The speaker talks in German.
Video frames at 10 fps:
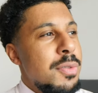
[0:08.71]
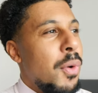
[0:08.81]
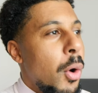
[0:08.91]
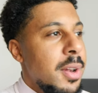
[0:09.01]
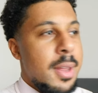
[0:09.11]

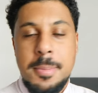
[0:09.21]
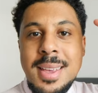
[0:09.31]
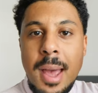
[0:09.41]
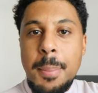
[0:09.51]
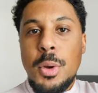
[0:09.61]
Freunde,
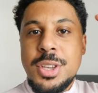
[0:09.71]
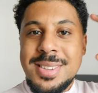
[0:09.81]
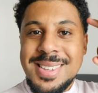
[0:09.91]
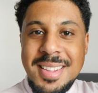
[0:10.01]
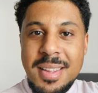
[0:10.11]
ich habe euch
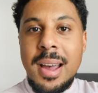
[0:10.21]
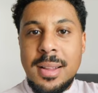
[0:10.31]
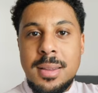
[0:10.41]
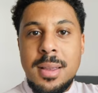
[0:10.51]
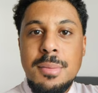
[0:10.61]

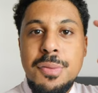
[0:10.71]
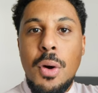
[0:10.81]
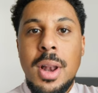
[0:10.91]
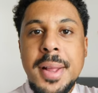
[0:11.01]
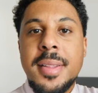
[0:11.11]
gesagt im
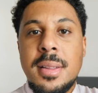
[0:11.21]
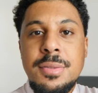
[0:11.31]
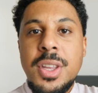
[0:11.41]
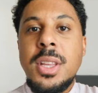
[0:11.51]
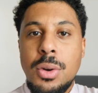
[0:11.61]

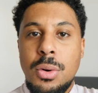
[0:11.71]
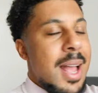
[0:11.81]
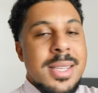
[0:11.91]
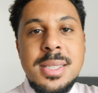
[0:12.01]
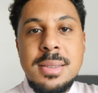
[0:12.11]
vorletzten Video,
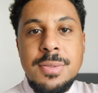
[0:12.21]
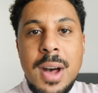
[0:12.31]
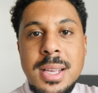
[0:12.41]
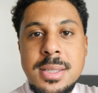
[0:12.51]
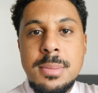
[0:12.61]
das
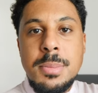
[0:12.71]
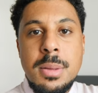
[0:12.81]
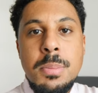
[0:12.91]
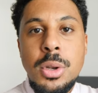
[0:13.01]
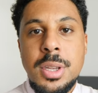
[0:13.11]
war's
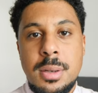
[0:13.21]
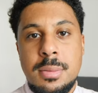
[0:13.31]
mit München.